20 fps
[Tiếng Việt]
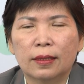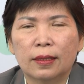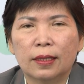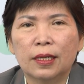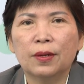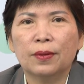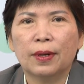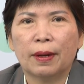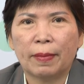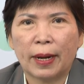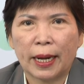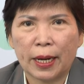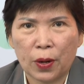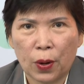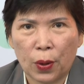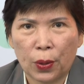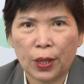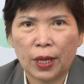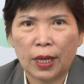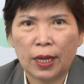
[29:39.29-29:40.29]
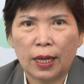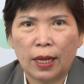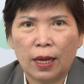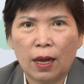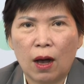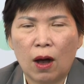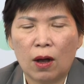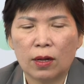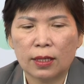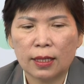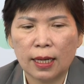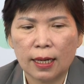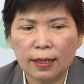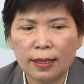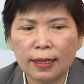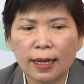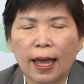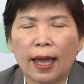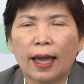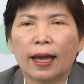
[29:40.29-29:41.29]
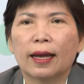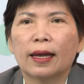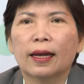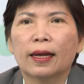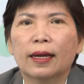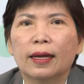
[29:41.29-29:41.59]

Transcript: nhiều năm nay rồi họ sẵn sàng